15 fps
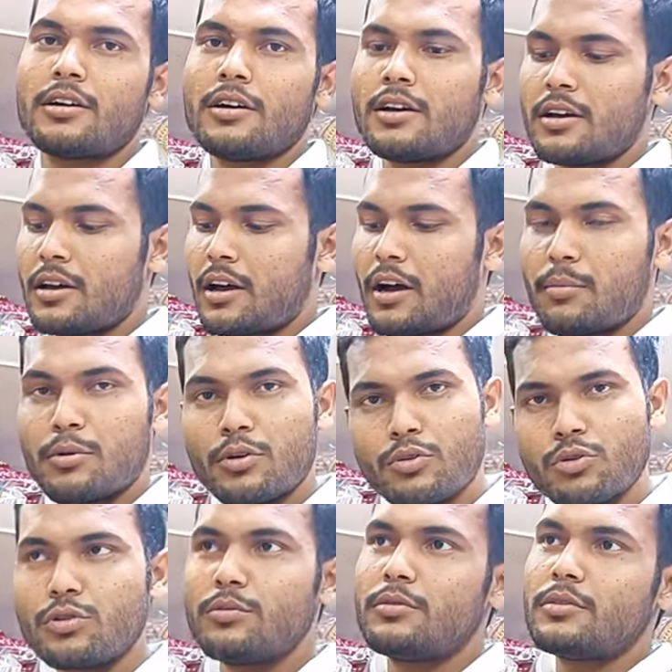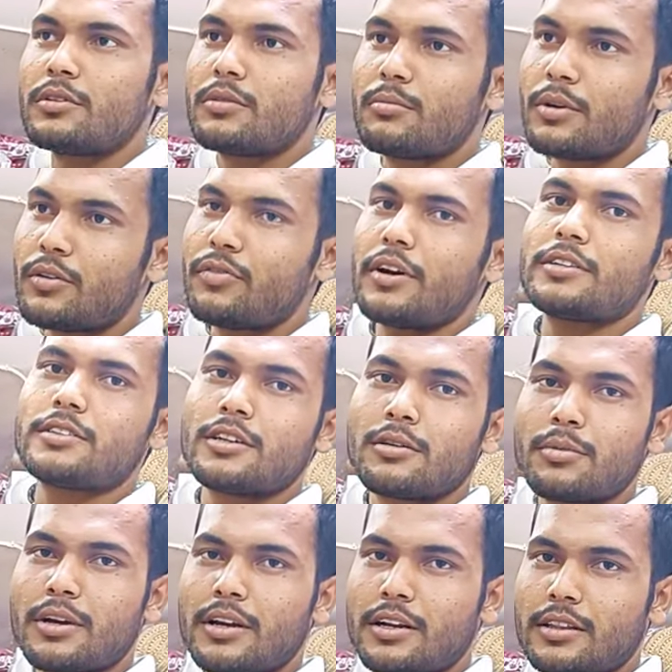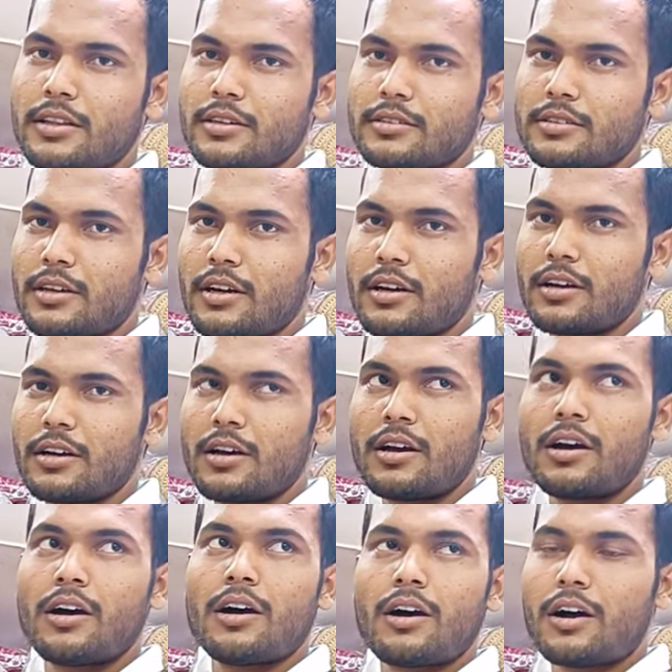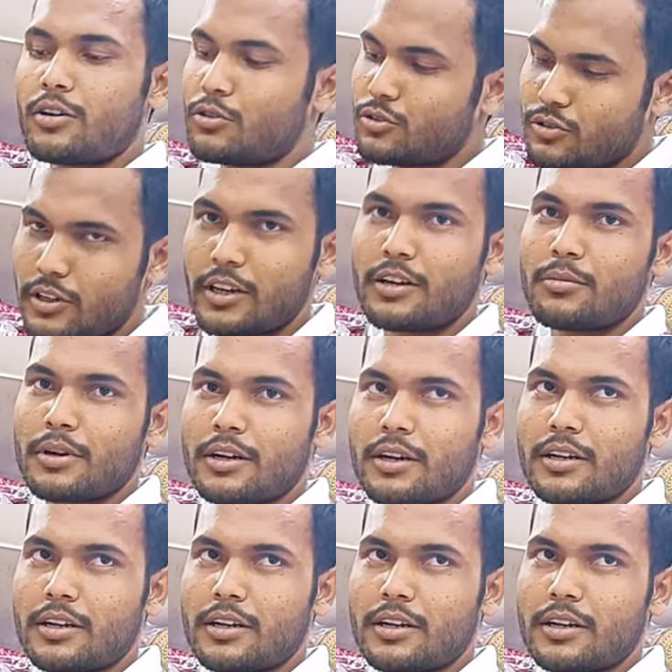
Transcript: सही मतलब फ्रेंड्स देखें मैन्युफैक्चरिंग भी करते हैं ओके सर मतलब खुद एक सेलिंग